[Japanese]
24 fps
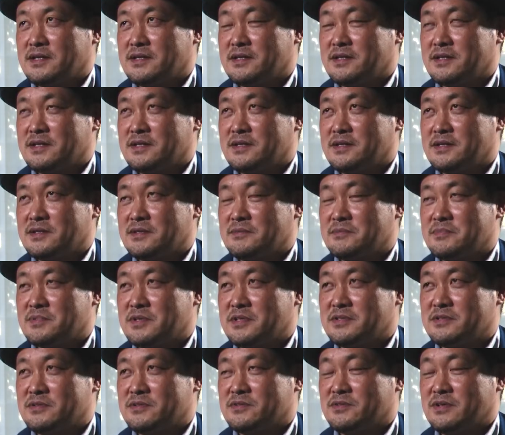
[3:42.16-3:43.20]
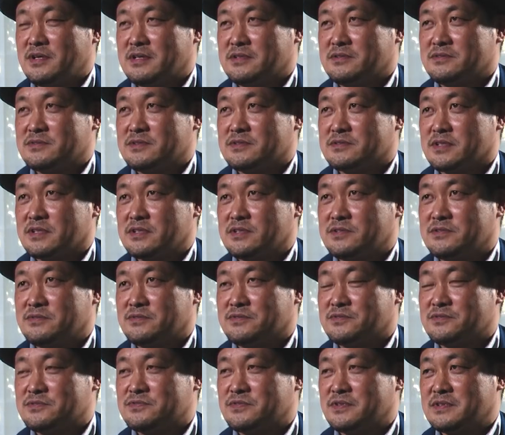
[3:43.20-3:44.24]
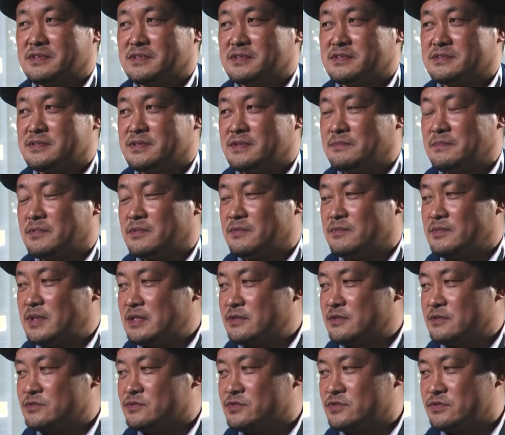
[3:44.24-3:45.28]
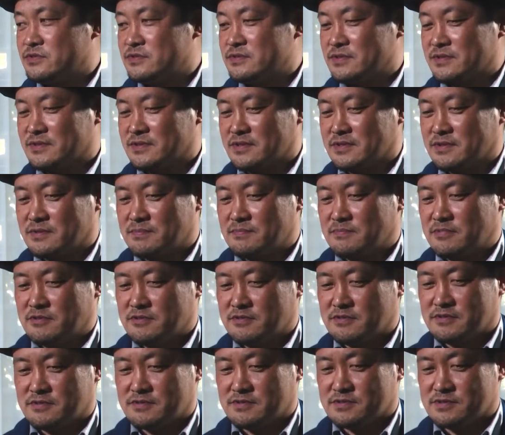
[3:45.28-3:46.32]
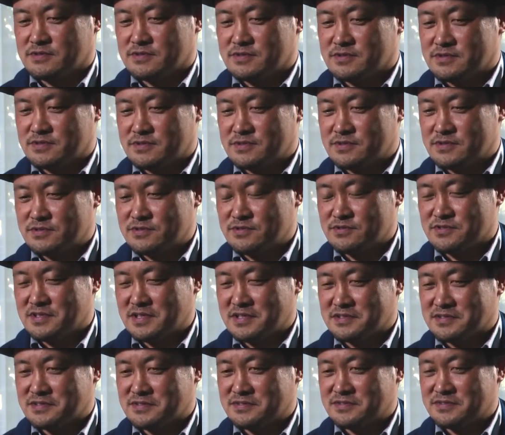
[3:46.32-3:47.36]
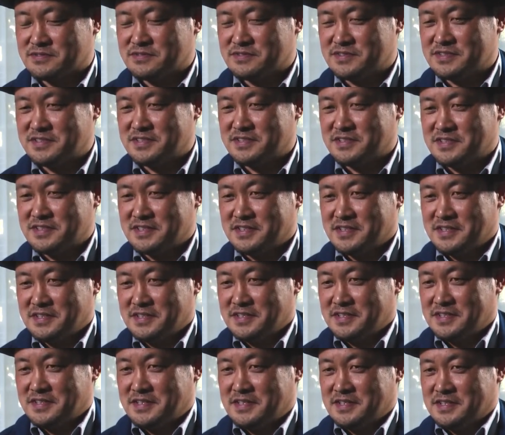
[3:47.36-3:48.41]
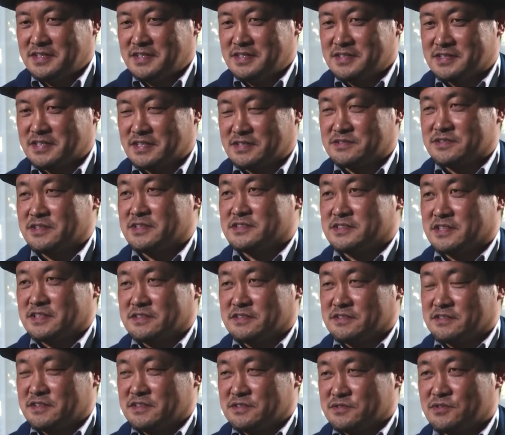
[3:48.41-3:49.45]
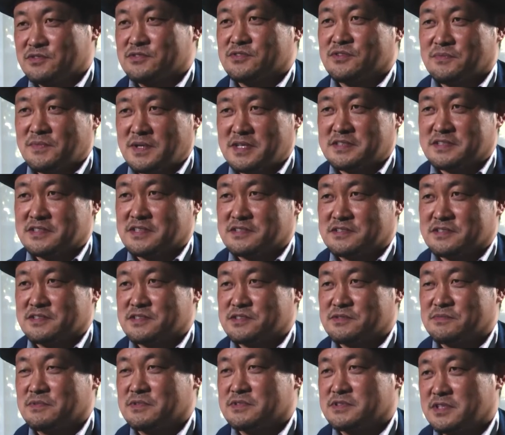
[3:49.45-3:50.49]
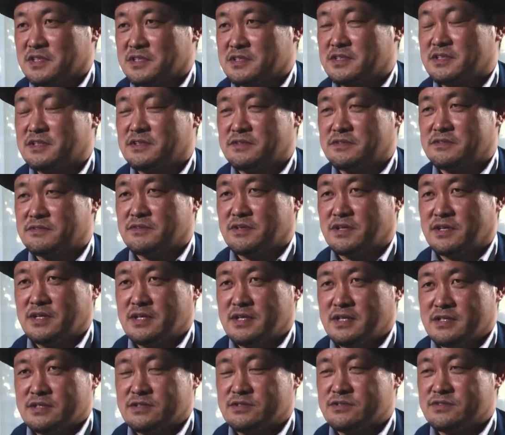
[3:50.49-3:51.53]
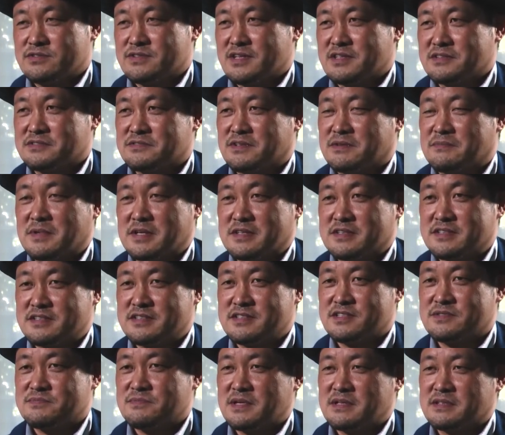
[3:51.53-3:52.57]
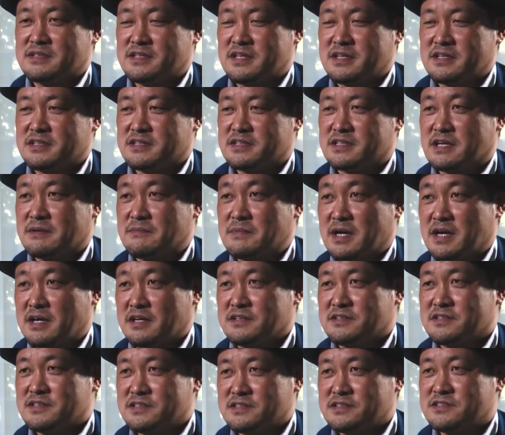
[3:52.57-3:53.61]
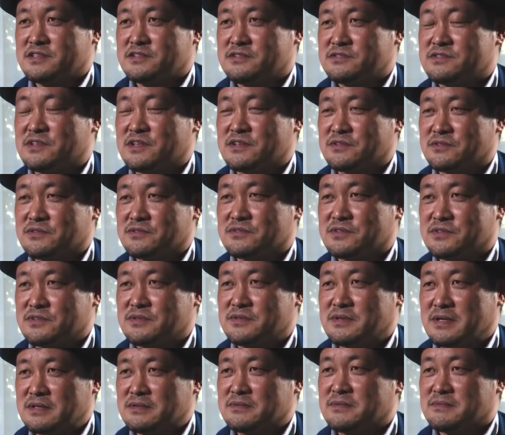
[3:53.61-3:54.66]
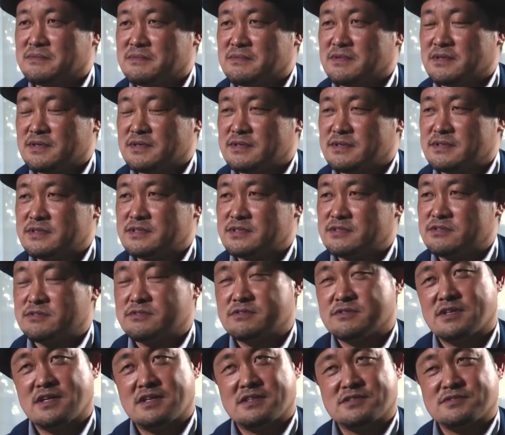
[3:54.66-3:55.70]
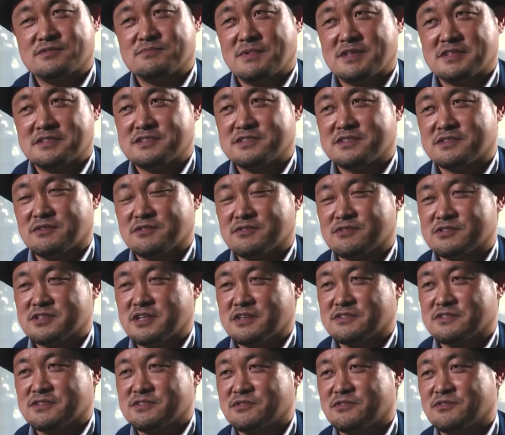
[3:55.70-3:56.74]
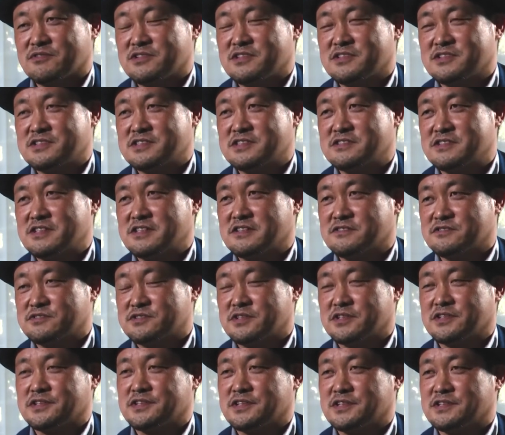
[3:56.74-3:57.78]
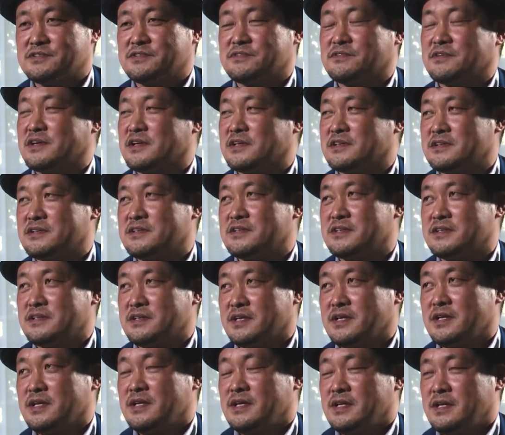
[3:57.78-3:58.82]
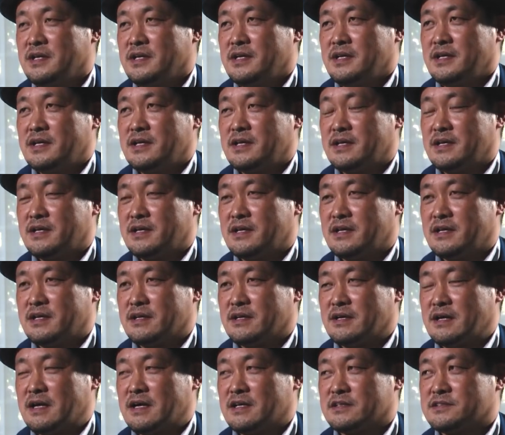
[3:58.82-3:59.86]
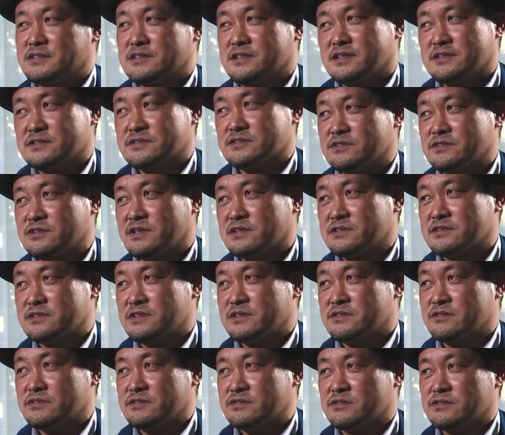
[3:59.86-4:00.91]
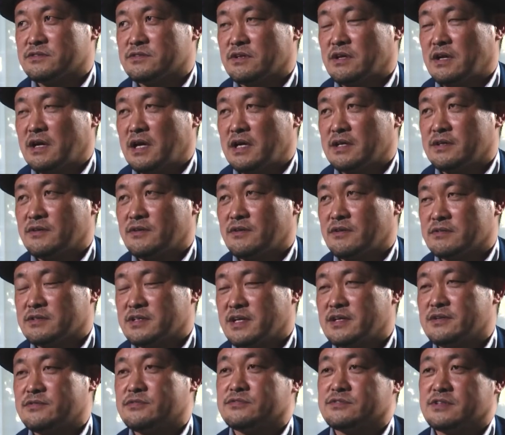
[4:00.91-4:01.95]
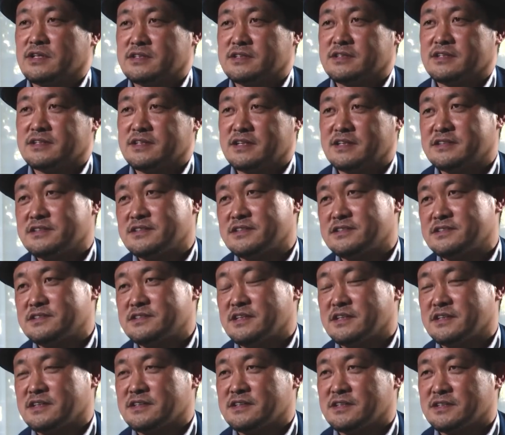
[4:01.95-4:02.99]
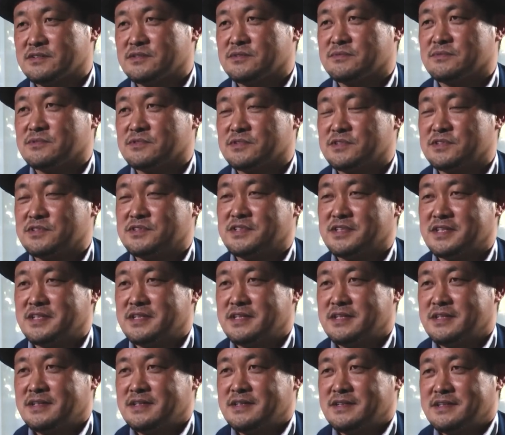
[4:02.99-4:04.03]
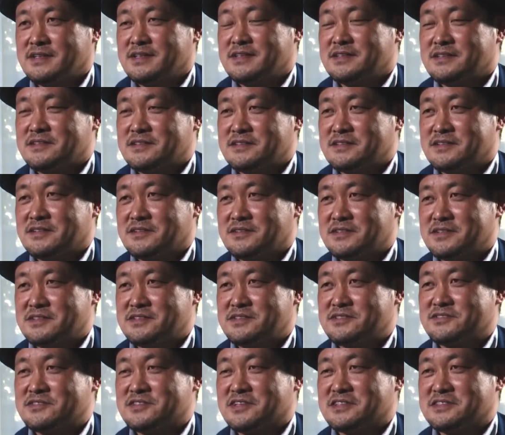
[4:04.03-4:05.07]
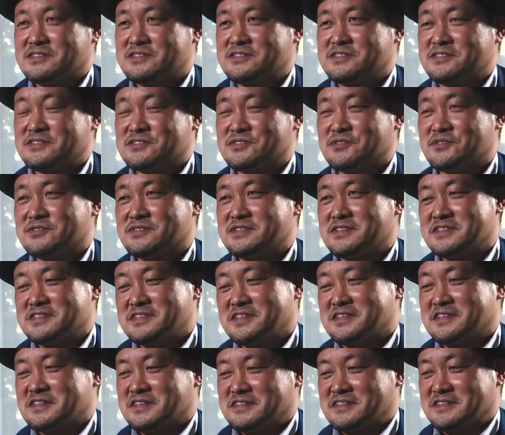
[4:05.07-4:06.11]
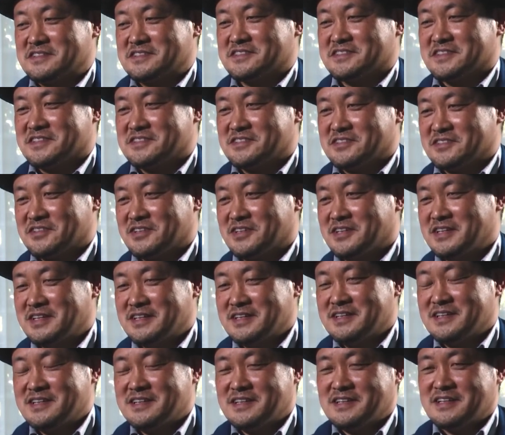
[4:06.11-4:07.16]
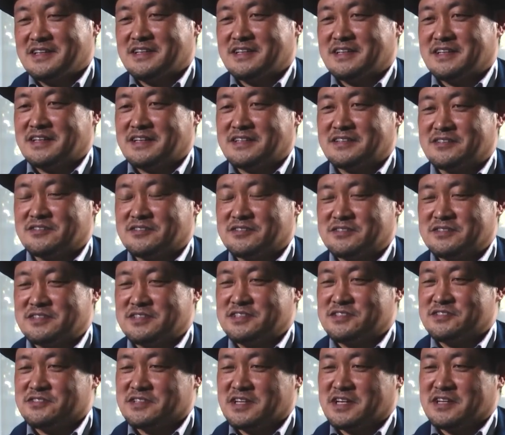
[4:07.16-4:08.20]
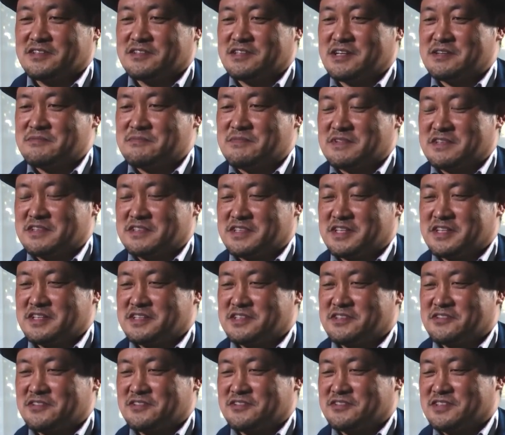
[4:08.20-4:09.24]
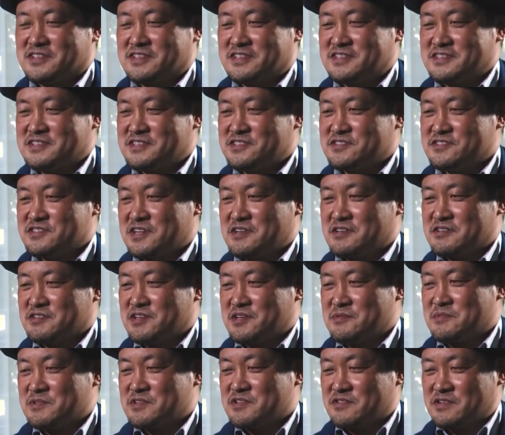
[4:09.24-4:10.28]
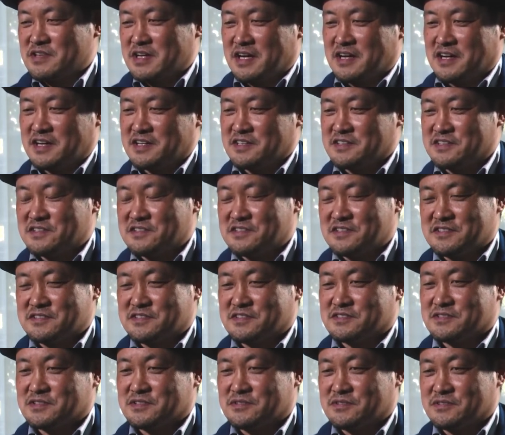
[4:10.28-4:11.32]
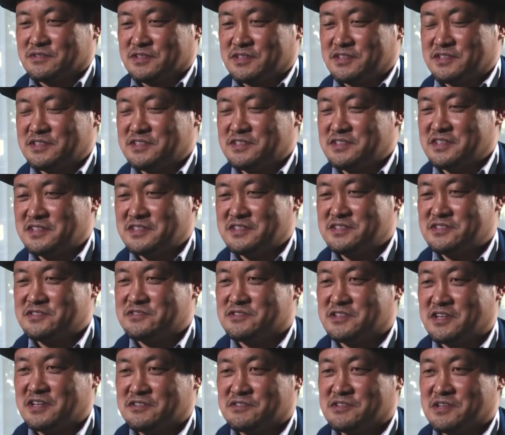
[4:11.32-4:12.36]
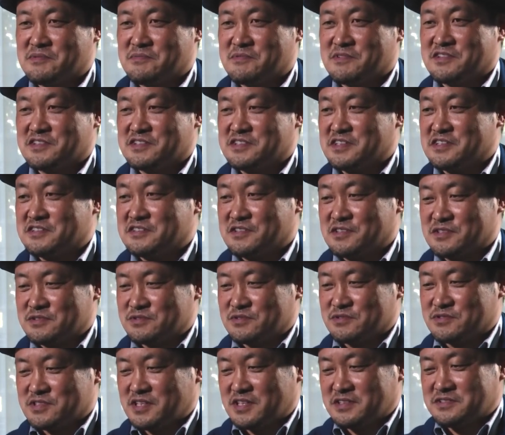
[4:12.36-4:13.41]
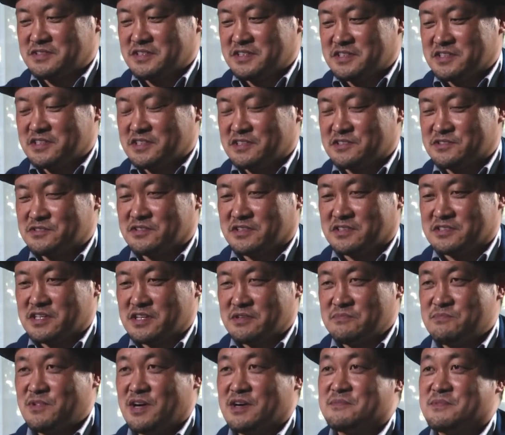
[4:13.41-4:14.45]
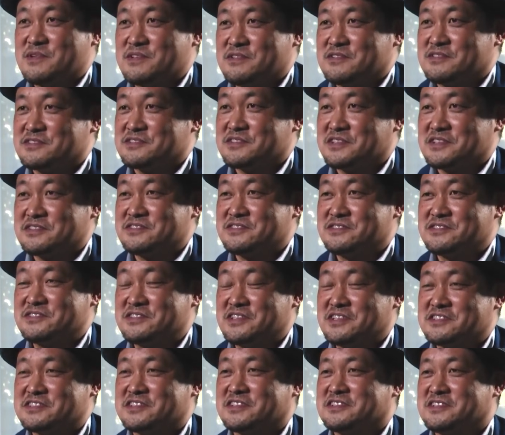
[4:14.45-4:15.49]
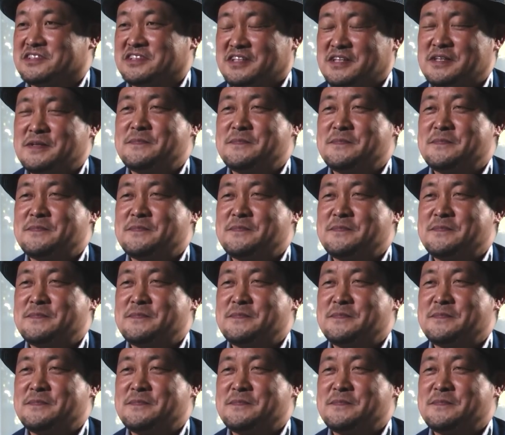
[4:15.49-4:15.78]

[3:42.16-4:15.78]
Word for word: ね。まあ、いろいろあるんですが、一つはですね、もうあの 10, 僕じゅうがつに撮影したんですね。ちょっと前に撮影しました。っていうのは、じゅうがつはまあ一番天気がまあ安定してるだろうっていう、あの、じゅうがつまつにこの作品納品しなくちゃいけないというのがあって、えー、はちががつだとちょっとあの台風だったり安定しないかなと思ってて、で、じゅうがつの想定してたんですけど、あの、にしゅうかんぐらい前、天気予報でにしゅうかんぐらい前は晴れてたんですけど、いきなりいっしゅうかんぐらい前になったら、その撮影期間中が全部雨のスケジュールになっちゃって、